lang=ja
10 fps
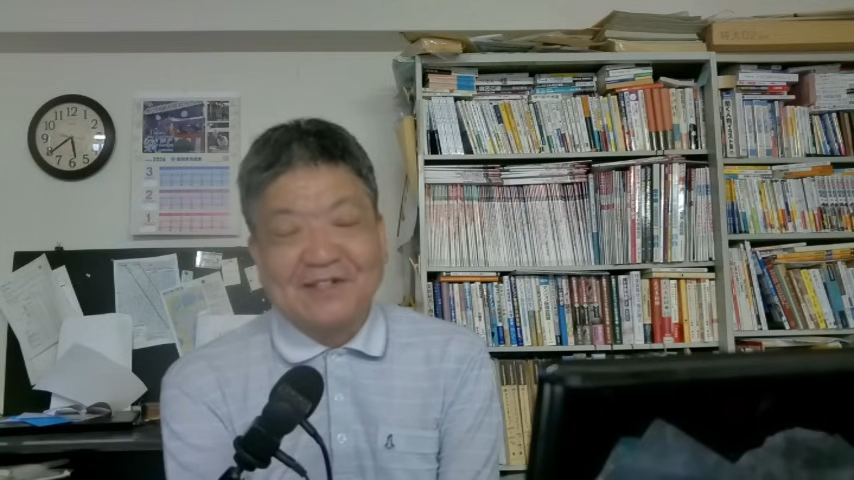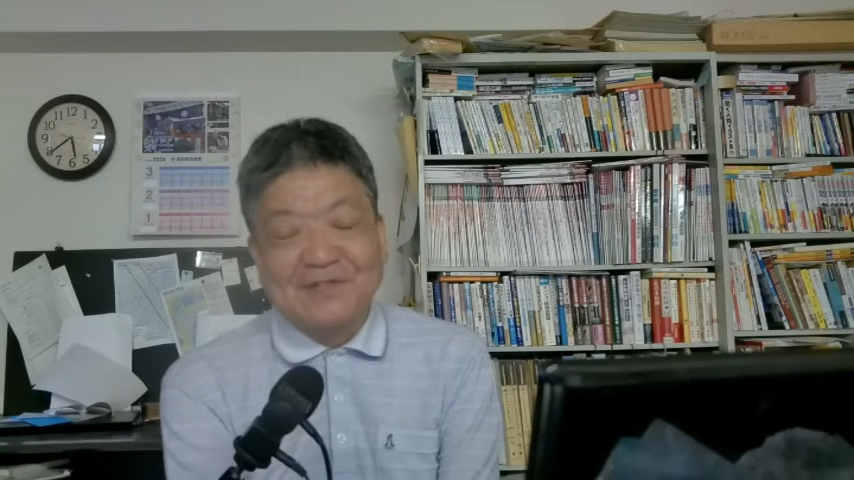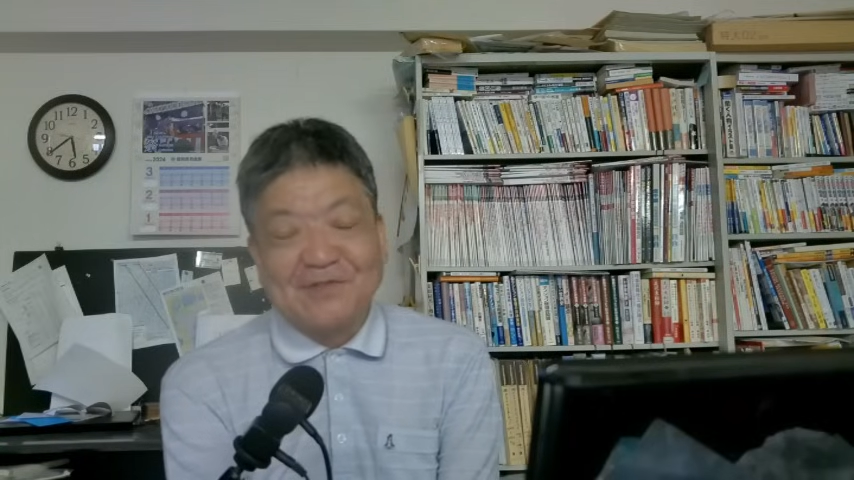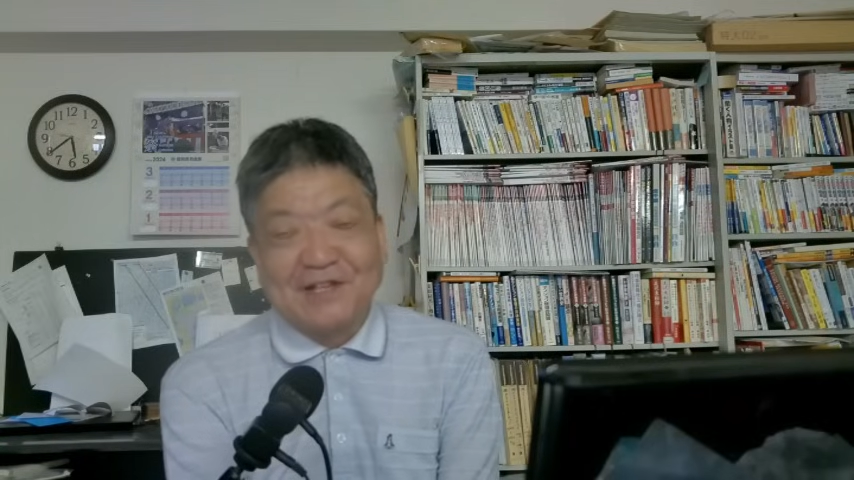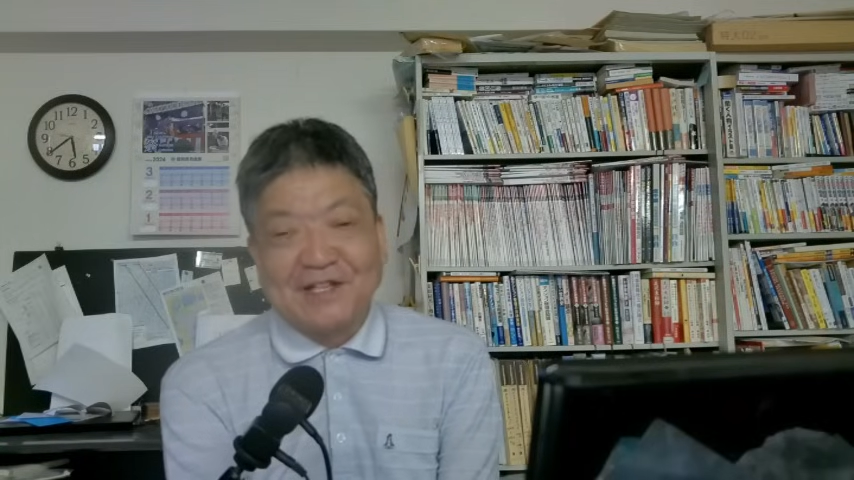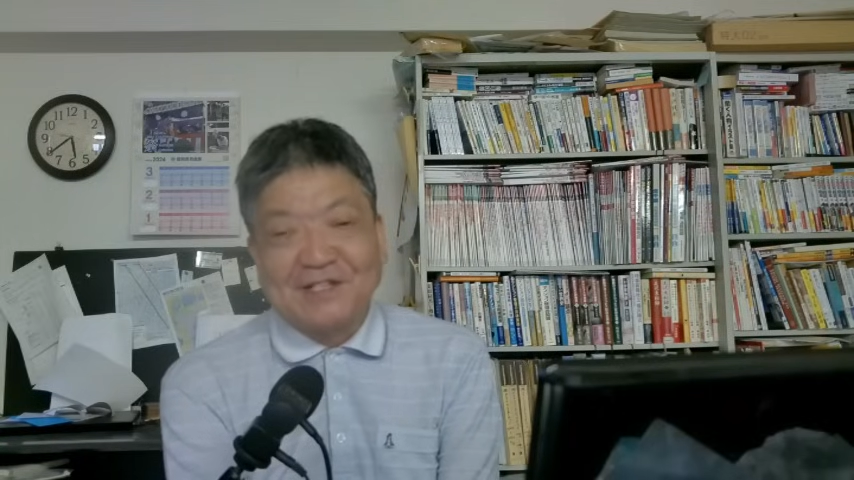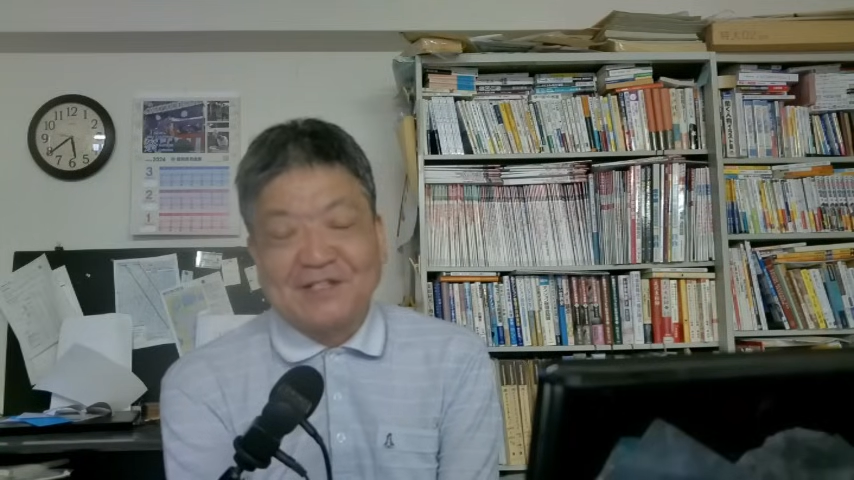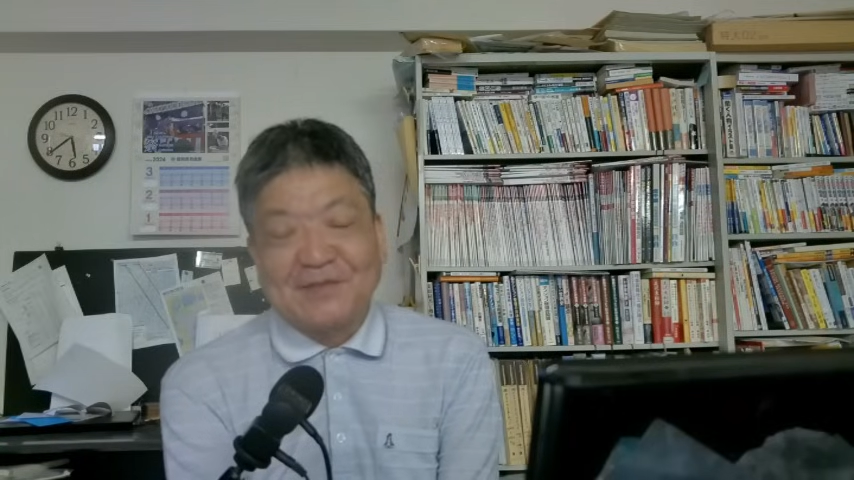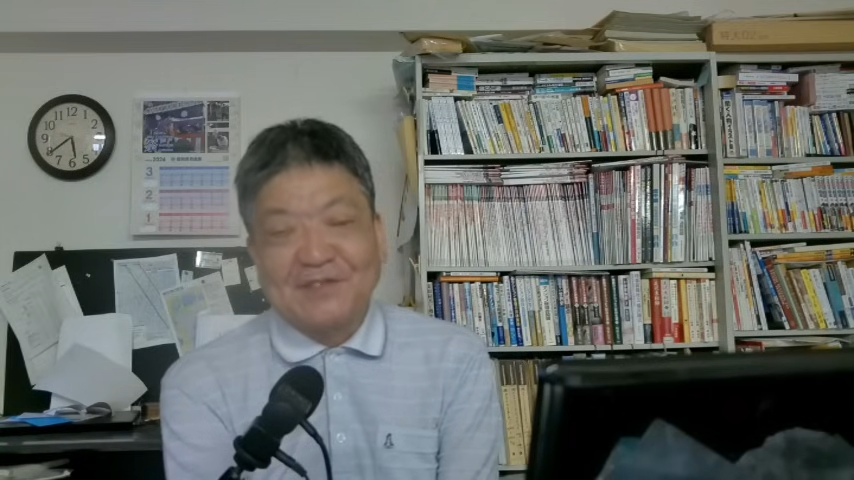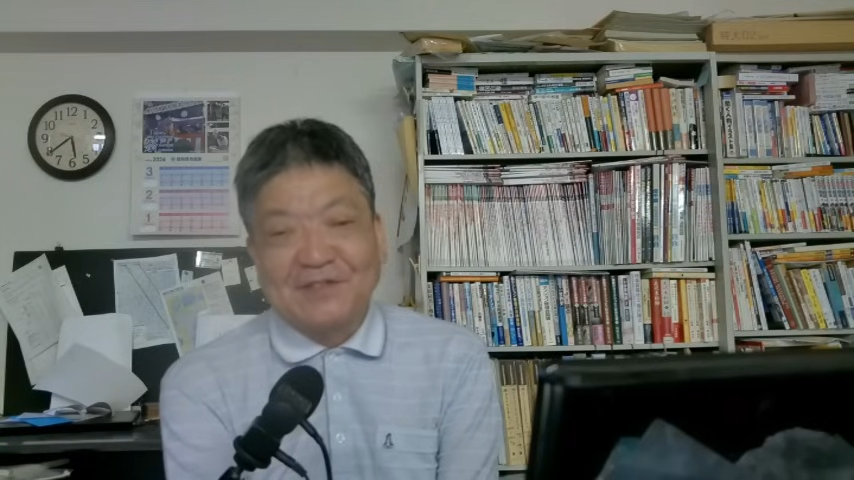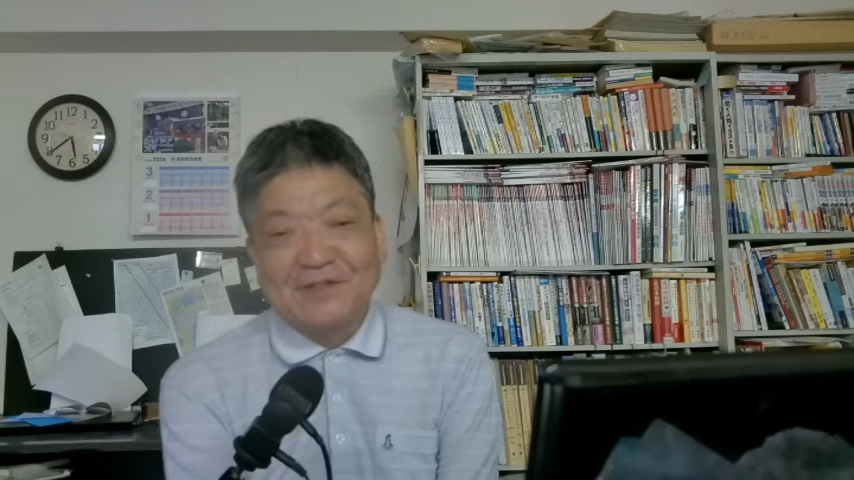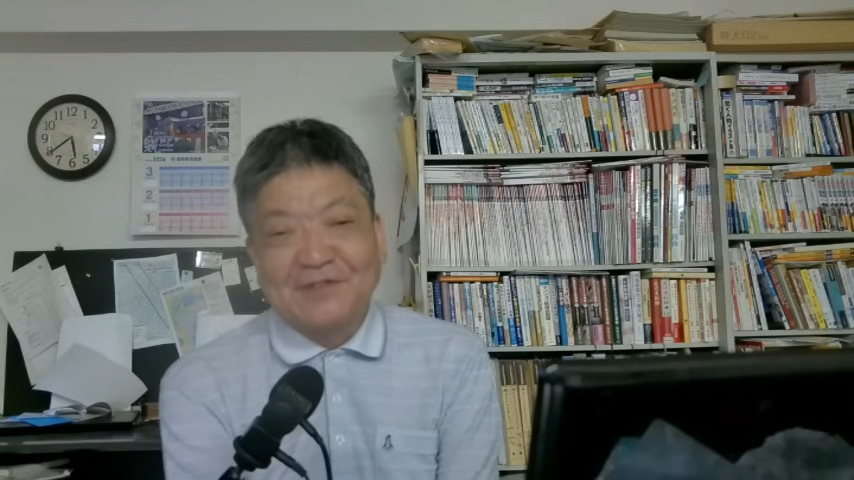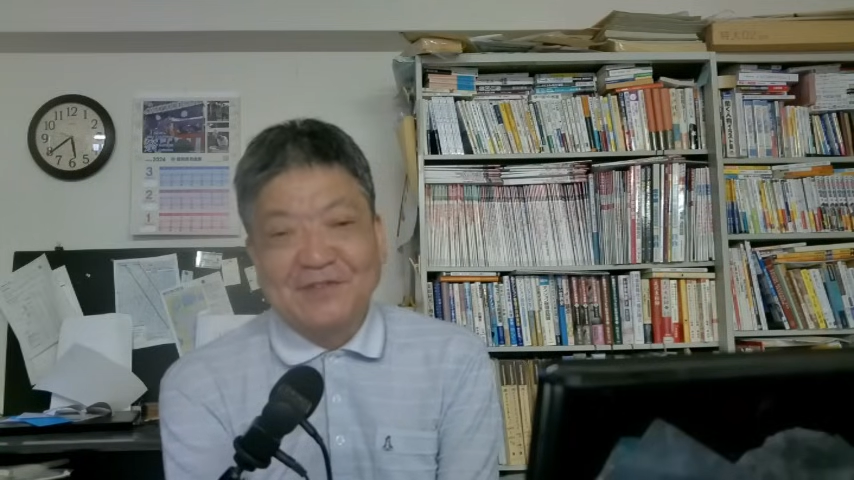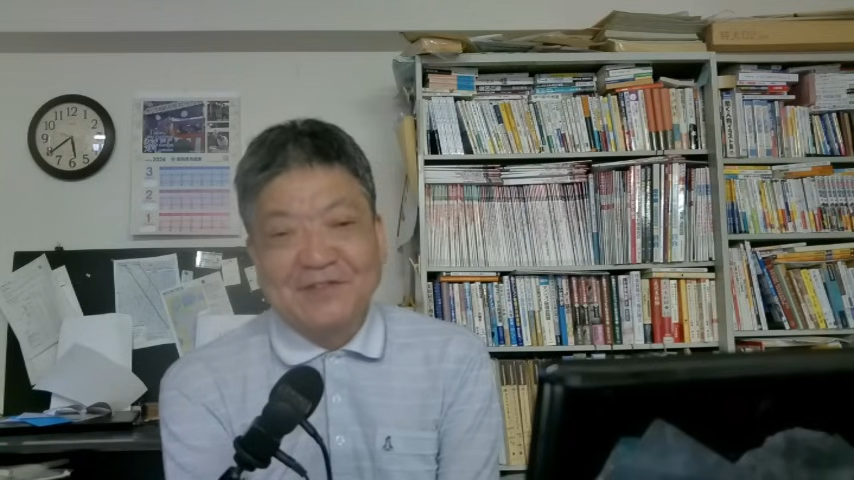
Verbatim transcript: せこい話してましたよ。